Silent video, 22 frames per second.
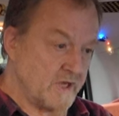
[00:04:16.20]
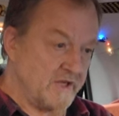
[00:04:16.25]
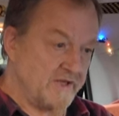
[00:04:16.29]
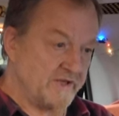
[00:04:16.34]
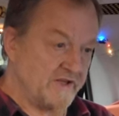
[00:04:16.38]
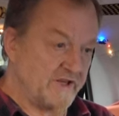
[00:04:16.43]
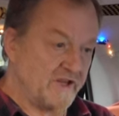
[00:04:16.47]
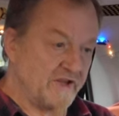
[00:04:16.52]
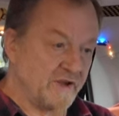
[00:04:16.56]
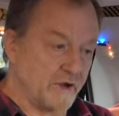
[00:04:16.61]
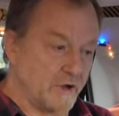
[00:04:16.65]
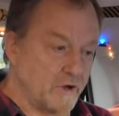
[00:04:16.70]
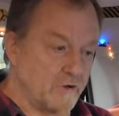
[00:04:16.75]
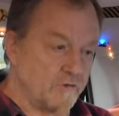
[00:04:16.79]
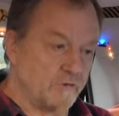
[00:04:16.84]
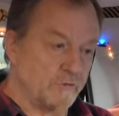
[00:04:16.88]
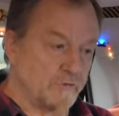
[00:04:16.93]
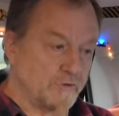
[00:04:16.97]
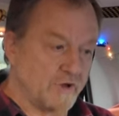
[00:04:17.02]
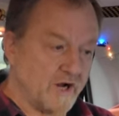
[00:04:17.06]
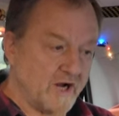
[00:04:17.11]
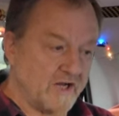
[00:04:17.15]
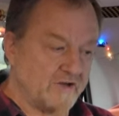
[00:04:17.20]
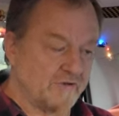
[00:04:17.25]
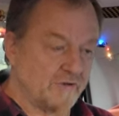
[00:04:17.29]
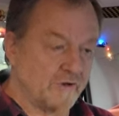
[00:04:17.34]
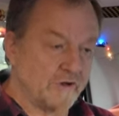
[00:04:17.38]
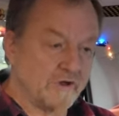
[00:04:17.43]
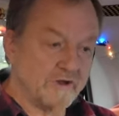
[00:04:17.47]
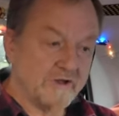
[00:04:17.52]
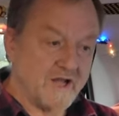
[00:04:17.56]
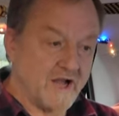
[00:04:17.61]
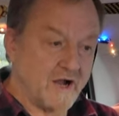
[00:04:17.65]
Sie soll unter
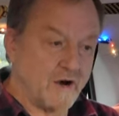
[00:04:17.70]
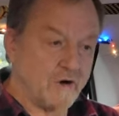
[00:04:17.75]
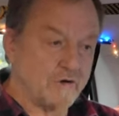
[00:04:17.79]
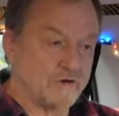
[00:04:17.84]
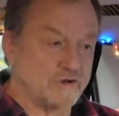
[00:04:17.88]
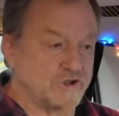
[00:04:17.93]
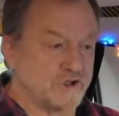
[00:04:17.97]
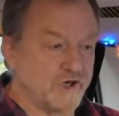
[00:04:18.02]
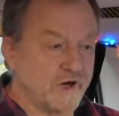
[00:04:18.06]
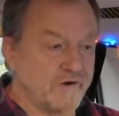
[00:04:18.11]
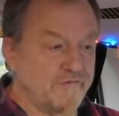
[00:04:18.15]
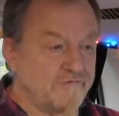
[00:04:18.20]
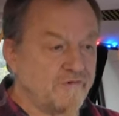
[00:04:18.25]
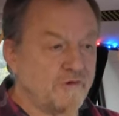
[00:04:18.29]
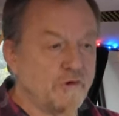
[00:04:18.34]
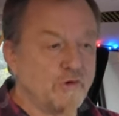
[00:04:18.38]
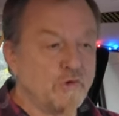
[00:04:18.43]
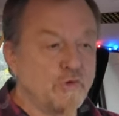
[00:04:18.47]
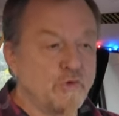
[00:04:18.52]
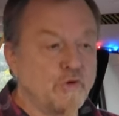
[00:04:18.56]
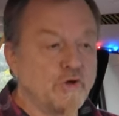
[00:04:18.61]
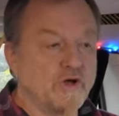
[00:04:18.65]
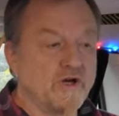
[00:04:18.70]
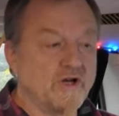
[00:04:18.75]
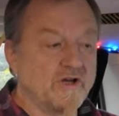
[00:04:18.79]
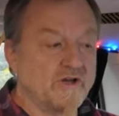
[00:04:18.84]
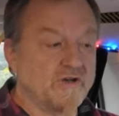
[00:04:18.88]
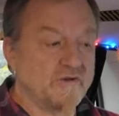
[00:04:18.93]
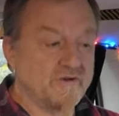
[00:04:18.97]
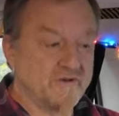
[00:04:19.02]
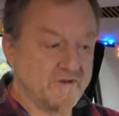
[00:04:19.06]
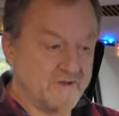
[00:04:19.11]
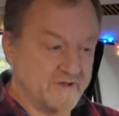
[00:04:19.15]
anderem auch Schriftzüge
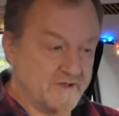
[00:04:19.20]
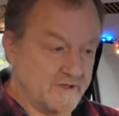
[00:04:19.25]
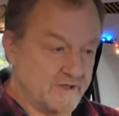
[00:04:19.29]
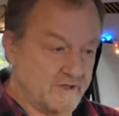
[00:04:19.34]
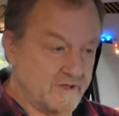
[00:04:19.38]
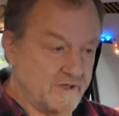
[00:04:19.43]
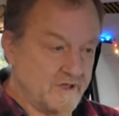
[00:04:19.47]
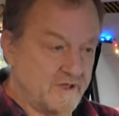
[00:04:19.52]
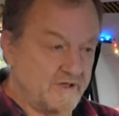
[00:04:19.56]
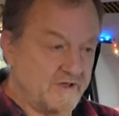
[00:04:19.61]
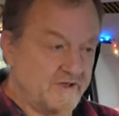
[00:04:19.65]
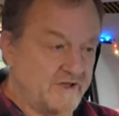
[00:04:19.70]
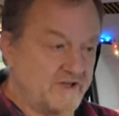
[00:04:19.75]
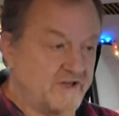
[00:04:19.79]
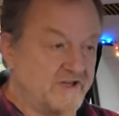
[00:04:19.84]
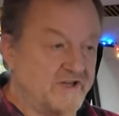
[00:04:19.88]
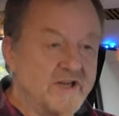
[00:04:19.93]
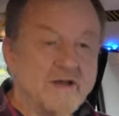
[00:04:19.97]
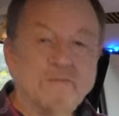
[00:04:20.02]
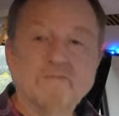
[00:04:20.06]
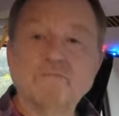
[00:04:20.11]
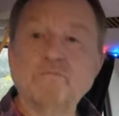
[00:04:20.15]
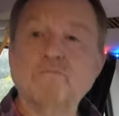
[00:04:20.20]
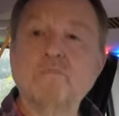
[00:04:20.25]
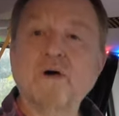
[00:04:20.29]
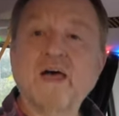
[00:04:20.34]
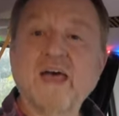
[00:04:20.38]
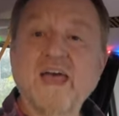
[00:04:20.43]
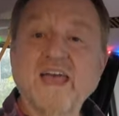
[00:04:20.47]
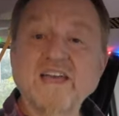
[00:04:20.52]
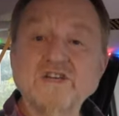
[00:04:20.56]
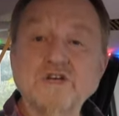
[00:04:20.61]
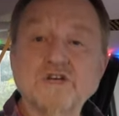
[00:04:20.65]
die dem
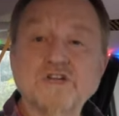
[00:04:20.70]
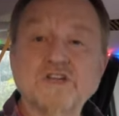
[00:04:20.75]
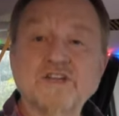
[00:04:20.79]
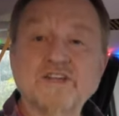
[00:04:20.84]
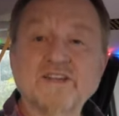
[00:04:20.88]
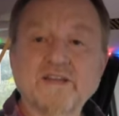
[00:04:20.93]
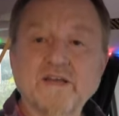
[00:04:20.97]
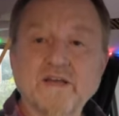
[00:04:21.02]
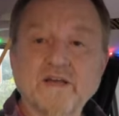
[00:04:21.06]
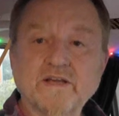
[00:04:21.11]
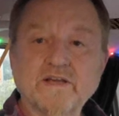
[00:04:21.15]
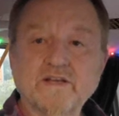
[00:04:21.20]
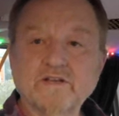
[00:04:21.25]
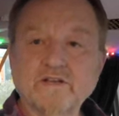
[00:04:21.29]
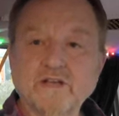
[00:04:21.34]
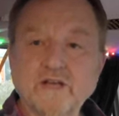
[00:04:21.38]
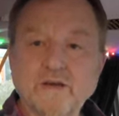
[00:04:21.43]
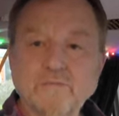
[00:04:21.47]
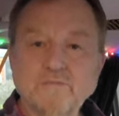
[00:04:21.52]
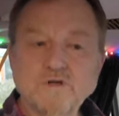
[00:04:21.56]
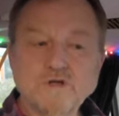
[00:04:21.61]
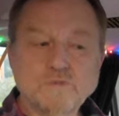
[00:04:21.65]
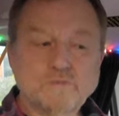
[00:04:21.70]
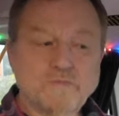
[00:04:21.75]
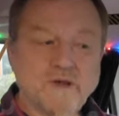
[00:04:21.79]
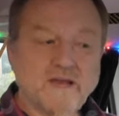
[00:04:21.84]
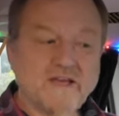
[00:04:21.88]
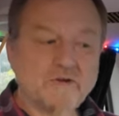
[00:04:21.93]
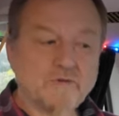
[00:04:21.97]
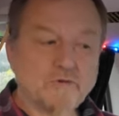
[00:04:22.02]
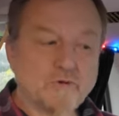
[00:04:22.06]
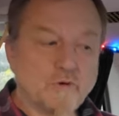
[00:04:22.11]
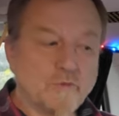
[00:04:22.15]
rechtsextremen
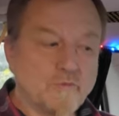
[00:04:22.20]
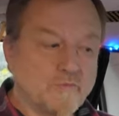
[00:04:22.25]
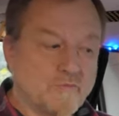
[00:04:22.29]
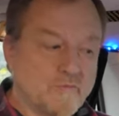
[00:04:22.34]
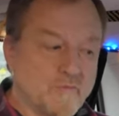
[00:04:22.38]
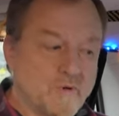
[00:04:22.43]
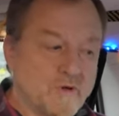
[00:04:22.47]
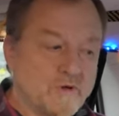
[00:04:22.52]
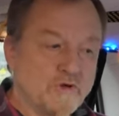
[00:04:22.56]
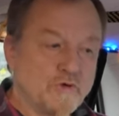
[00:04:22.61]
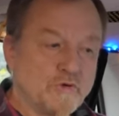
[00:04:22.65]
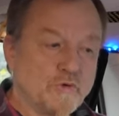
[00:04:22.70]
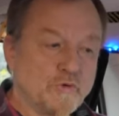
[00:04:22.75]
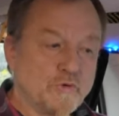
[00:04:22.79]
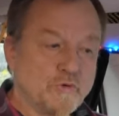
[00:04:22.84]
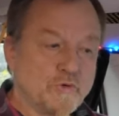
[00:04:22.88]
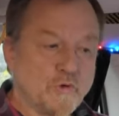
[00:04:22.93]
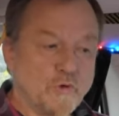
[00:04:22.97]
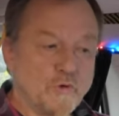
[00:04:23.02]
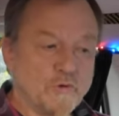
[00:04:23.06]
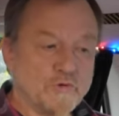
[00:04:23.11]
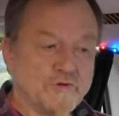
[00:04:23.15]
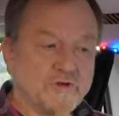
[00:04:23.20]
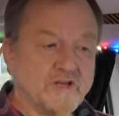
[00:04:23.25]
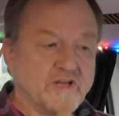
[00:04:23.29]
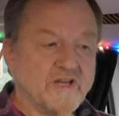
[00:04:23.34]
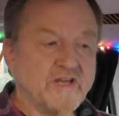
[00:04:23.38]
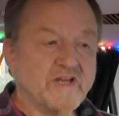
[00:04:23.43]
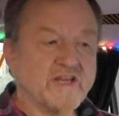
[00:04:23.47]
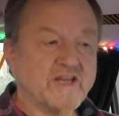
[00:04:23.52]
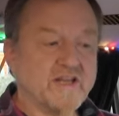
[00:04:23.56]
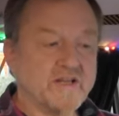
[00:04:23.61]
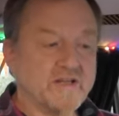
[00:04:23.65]
Spektrum zuzuordnen
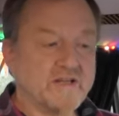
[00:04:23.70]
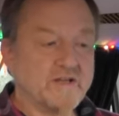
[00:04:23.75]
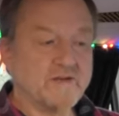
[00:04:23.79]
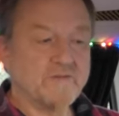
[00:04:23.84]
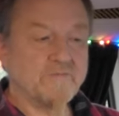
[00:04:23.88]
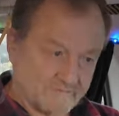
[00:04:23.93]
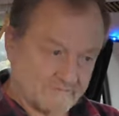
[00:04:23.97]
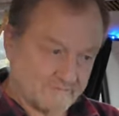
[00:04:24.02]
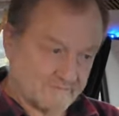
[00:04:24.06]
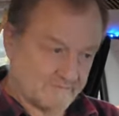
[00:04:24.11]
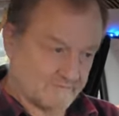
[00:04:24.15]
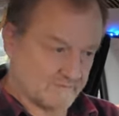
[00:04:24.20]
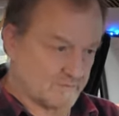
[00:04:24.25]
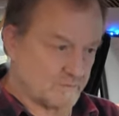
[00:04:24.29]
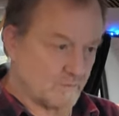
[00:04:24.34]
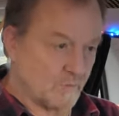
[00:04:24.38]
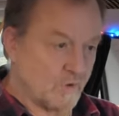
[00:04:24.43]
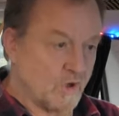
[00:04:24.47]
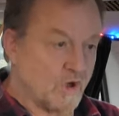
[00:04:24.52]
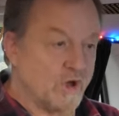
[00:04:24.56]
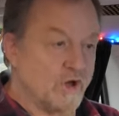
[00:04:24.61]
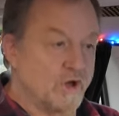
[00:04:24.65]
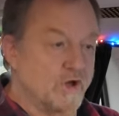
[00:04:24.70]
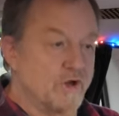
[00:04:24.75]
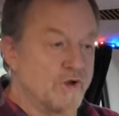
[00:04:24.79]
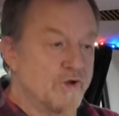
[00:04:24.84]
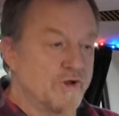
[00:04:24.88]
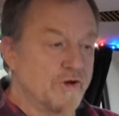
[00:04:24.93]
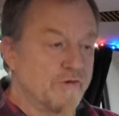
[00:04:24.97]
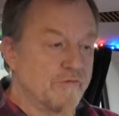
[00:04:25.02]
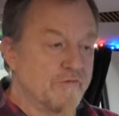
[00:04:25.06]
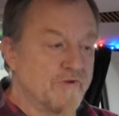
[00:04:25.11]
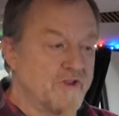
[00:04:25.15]
sind,
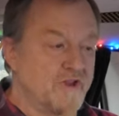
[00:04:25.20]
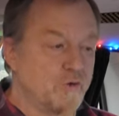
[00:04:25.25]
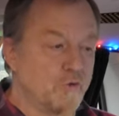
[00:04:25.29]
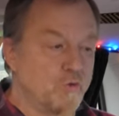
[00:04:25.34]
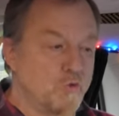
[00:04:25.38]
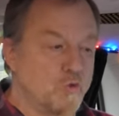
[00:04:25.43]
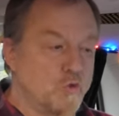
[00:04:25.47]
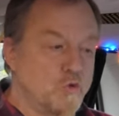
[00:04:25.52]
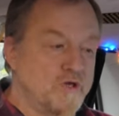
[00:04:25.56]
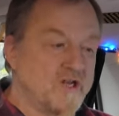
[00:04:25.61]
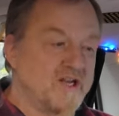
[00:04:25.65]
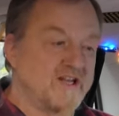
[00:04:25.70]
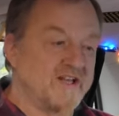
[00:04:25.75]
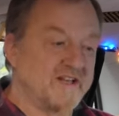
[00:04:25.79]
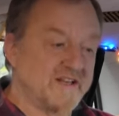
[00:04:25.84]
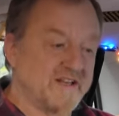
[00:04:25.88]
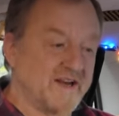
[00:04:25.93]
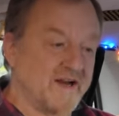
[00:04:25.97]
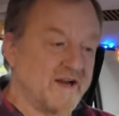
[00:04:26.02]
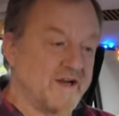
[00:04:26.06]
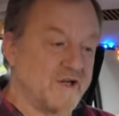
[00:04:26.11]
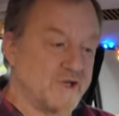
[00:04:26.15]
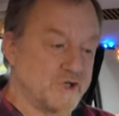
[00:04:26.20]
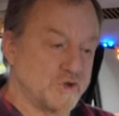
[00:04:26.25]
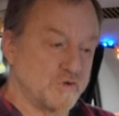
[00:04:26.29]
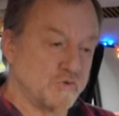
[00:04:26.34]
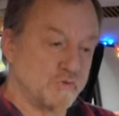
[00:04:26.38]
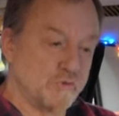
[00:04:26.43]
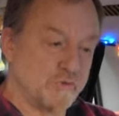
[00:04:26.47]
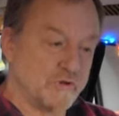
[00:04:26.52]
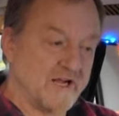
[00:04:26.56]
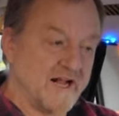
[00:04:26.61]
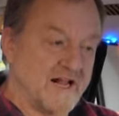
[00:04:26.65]
sowie Runenzeichen
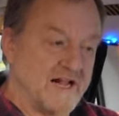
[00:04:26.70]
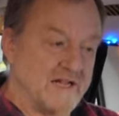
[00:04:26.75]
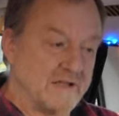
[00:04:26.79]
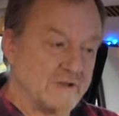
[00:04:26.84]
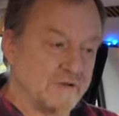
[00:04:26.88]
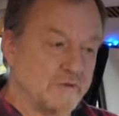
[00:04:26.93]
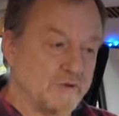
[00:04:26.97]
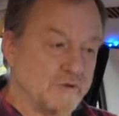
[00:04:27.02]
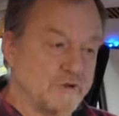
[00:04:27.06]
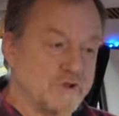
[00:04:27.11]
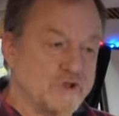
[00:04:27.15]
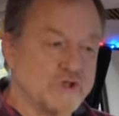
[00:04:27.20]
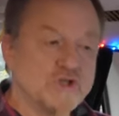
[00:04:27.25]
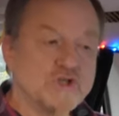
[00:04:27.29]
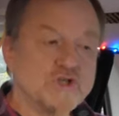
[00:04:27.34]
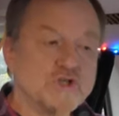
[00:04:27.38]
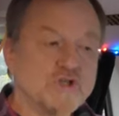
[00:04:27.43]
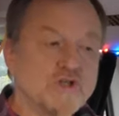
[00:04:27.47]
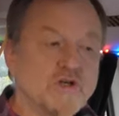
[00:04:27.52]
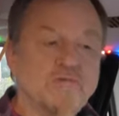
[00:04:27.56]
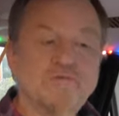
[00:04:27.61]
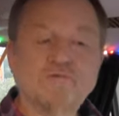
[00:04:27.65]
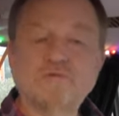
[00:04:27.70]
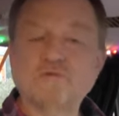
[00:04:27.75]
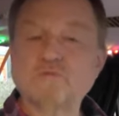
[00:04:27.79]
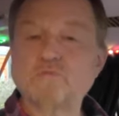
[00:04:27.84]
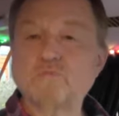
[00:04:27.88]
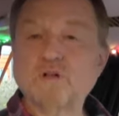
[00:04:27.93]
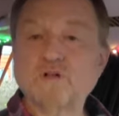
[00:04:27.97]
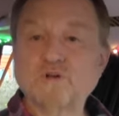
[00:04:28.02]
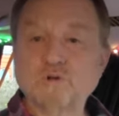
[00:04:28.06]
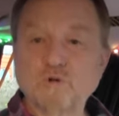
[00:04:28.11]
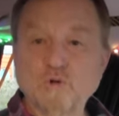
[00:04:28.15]
und altdeutsche Schrift
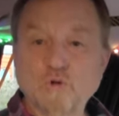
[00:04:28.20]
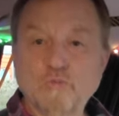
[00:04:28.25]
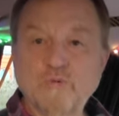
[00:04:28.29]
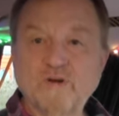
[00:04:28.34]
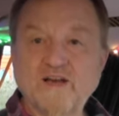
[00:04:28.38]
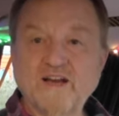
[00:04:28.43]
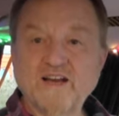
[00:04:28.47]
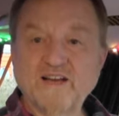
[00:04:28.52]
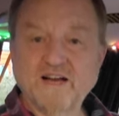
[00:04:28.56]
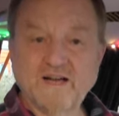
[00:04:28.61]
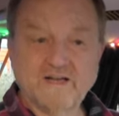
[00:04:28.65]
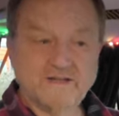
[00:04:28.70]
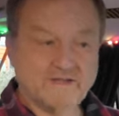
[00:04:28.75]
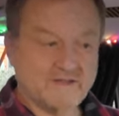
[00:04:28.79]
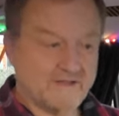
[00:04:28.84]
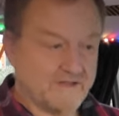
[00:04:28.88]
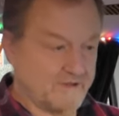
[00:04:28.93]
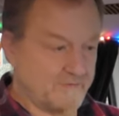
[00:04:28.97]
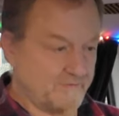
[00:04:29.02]
mit Lorbeerkranz.